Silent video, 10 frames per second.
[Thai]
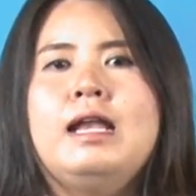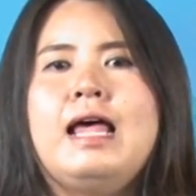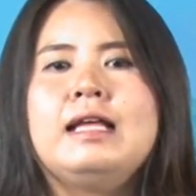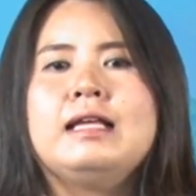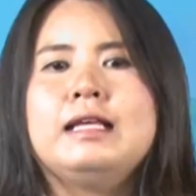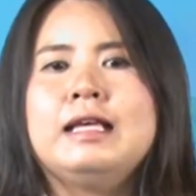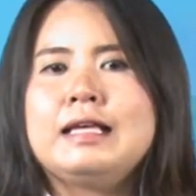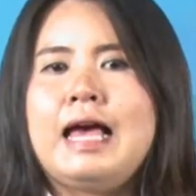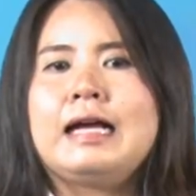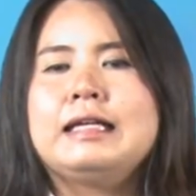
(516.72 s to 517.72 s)
และอี
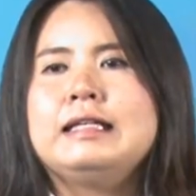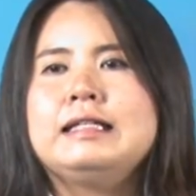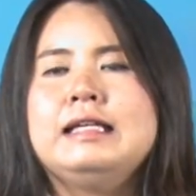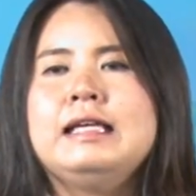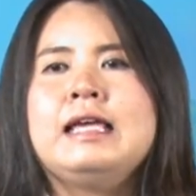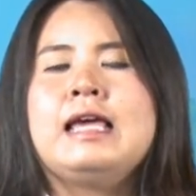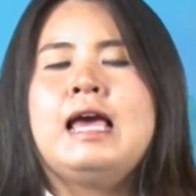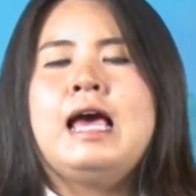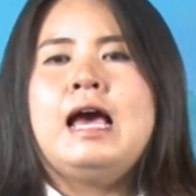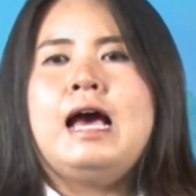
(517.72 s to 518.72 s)
กอย่างหนึ่งที่
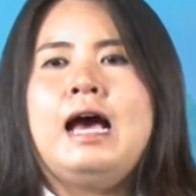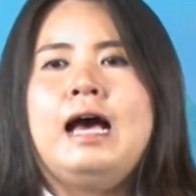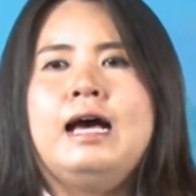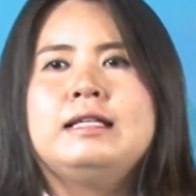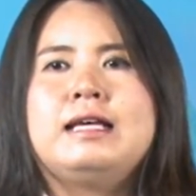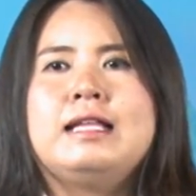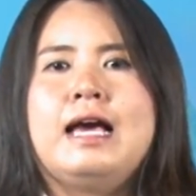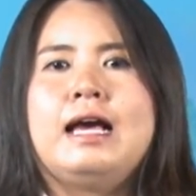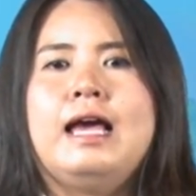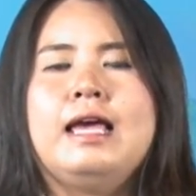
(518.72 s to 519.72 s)
อาจารย์
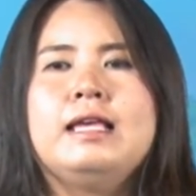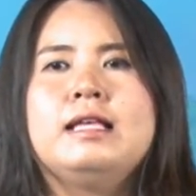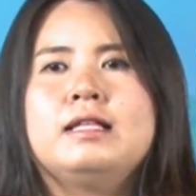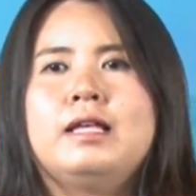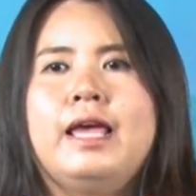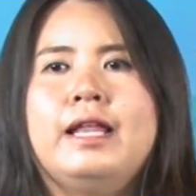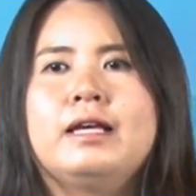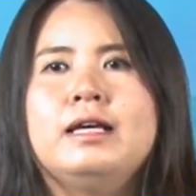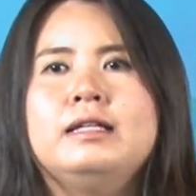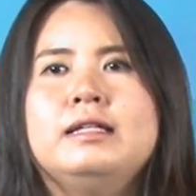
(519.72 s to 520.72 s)
อยากให้เห็น
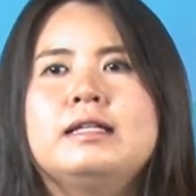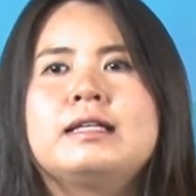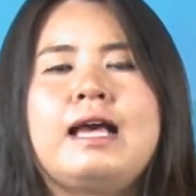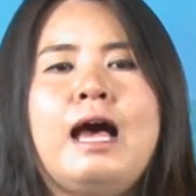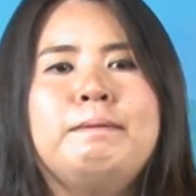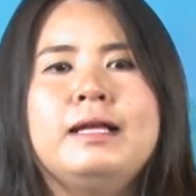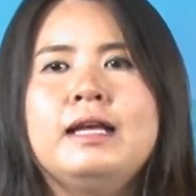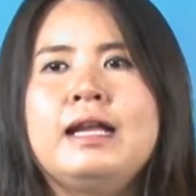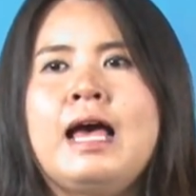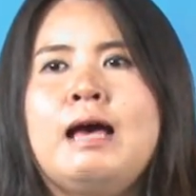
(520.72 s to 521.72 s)
ก็คือการพั
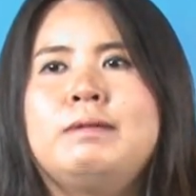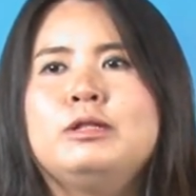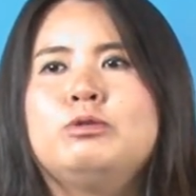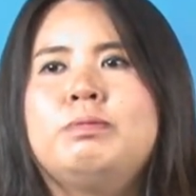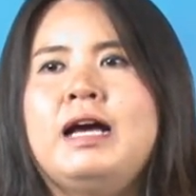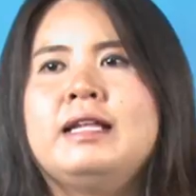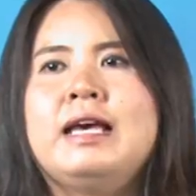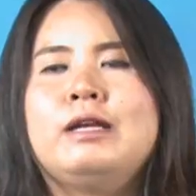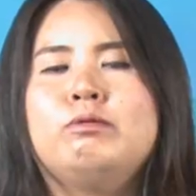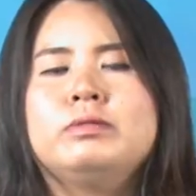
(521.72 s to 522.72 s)
ฒนาบรรจุภัณฑ์
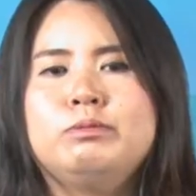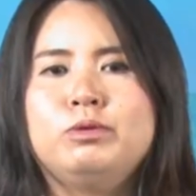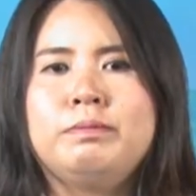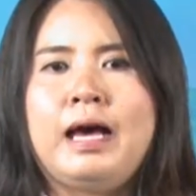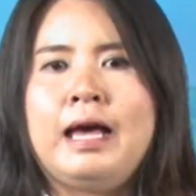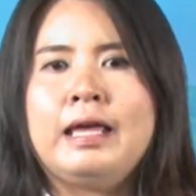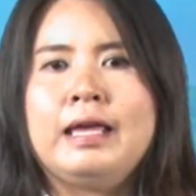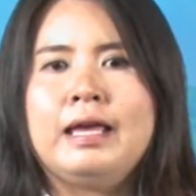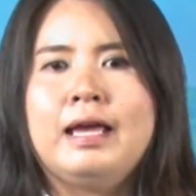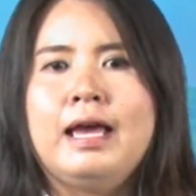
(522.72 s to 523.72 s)
ยาดมสมุนไพร
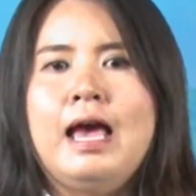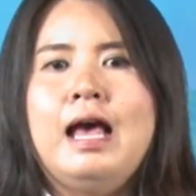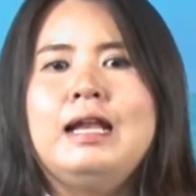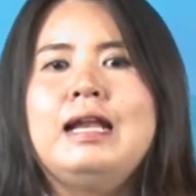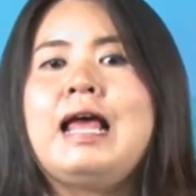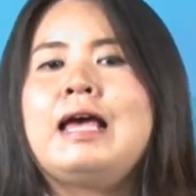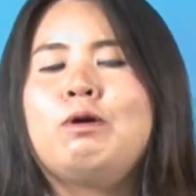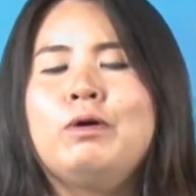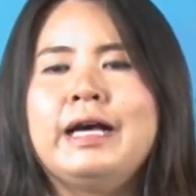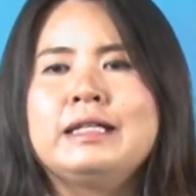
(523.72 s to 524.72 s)
หลา
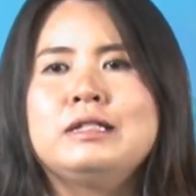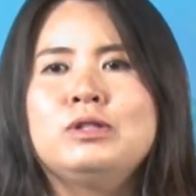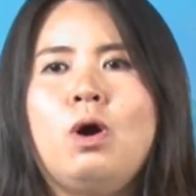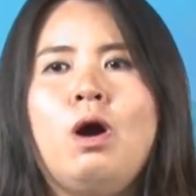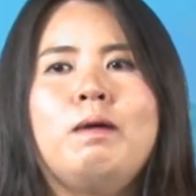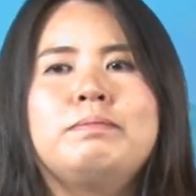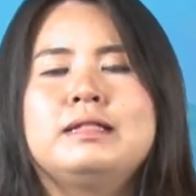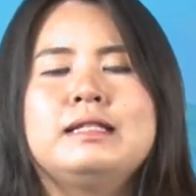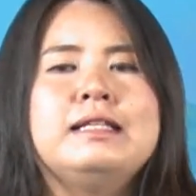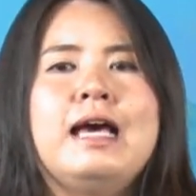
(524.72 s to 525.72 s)
ยๆคนอาจจะชอบ
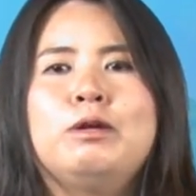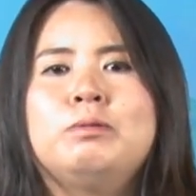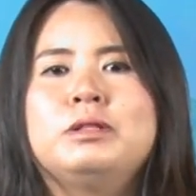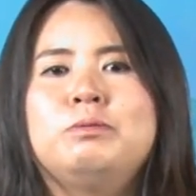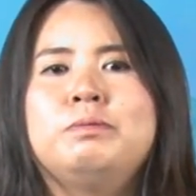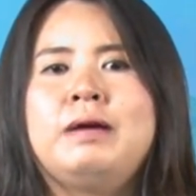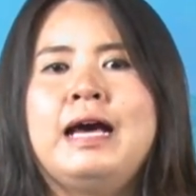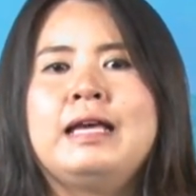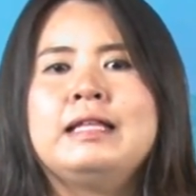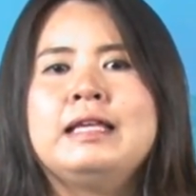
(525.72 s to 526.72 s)
ซื้อยาดมสมุนไพ
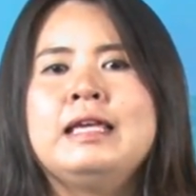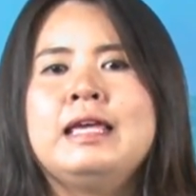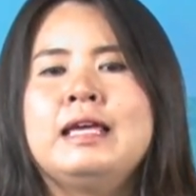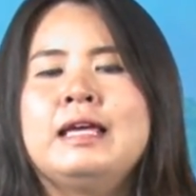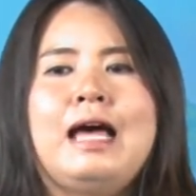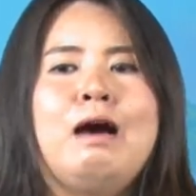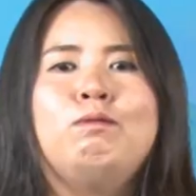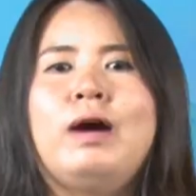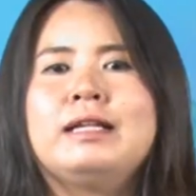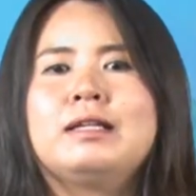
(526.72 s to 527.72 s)
รที่ตาม
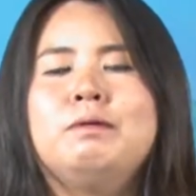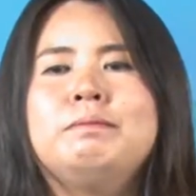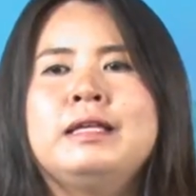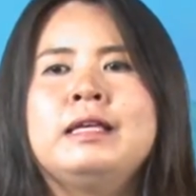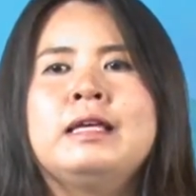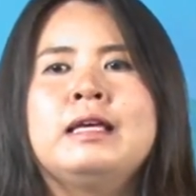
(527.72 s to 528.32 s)
วัดก็มี